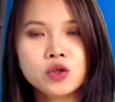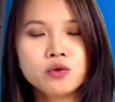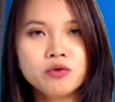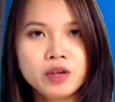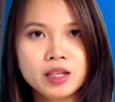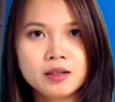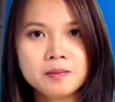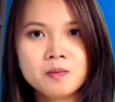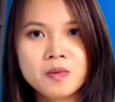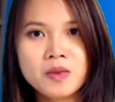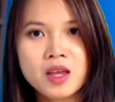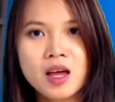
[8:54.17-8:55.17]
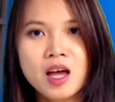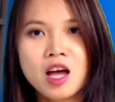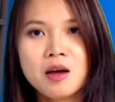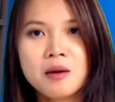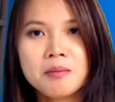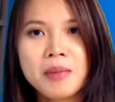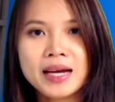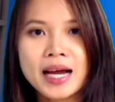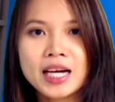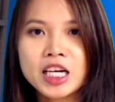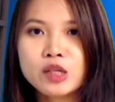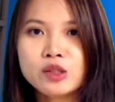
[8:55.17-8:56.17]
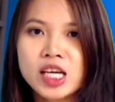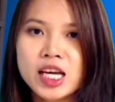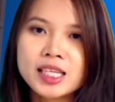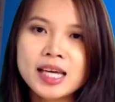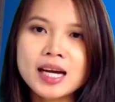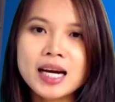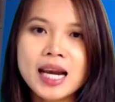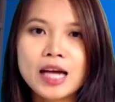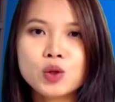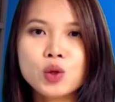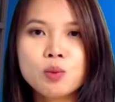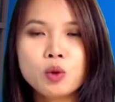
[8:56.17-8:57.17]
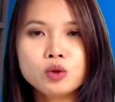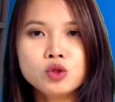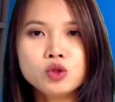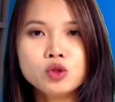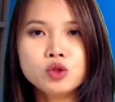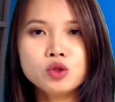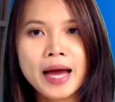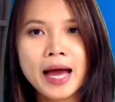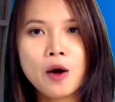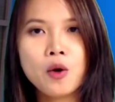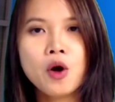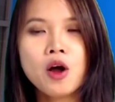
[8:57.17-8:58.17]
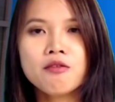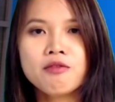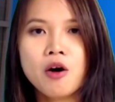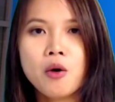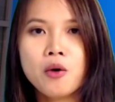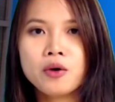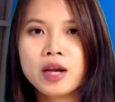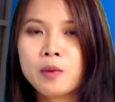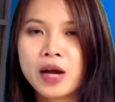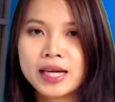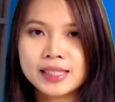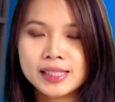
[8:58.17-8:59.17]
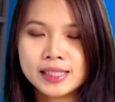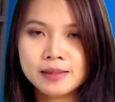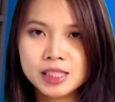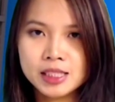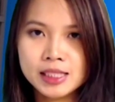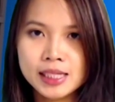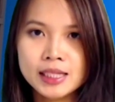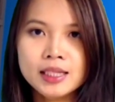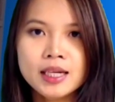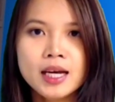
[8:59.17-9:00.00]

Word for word: Trung Việt. Bài đăng nêu trên nhắc lại tuyên bố chung cấp cao vào hồi năm 1999